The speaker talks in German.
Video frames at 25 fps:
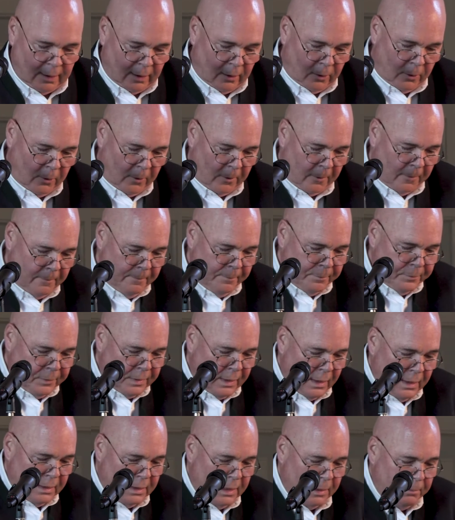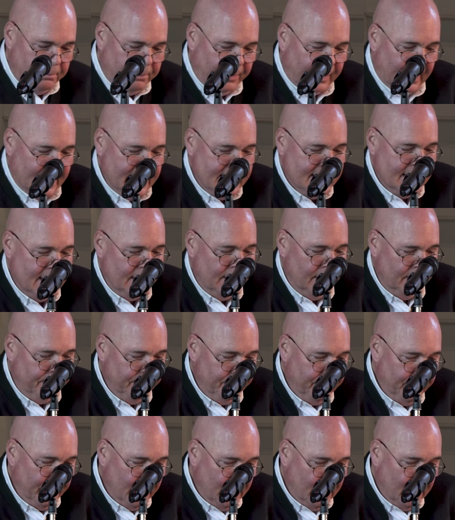auch die Presse,